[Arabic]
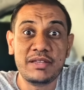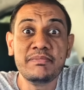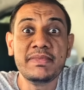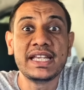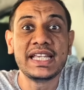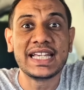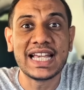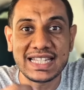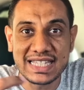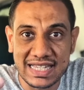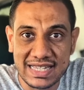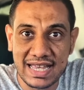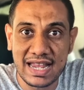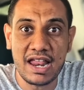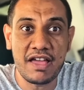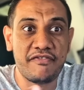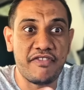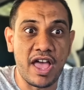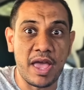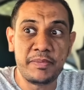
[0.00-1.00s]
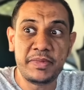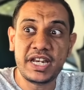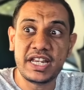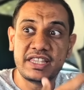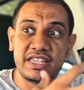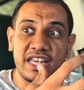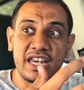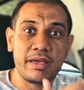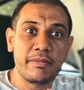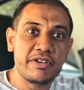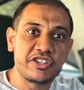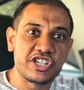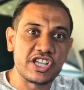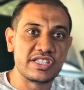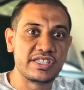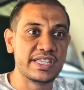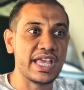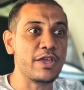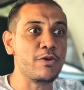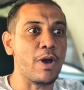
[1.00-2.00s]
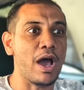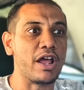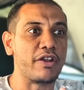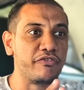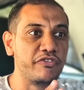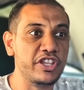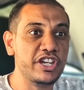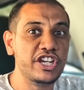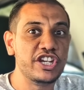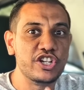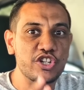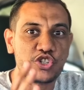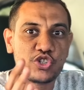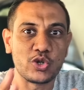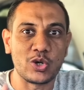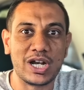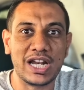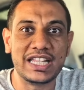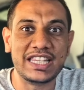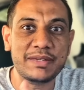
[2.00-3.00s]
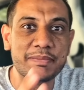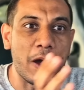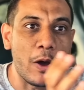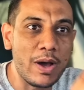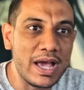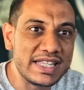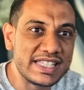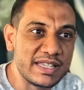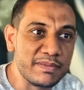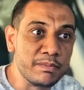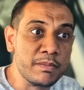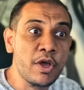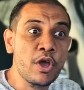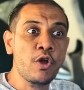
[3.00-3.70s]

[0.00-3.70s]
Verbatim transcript: من كذا سنه فاهمين الدنيا ماشيه ازاي وعارفين ان الشغلانه دي مواسم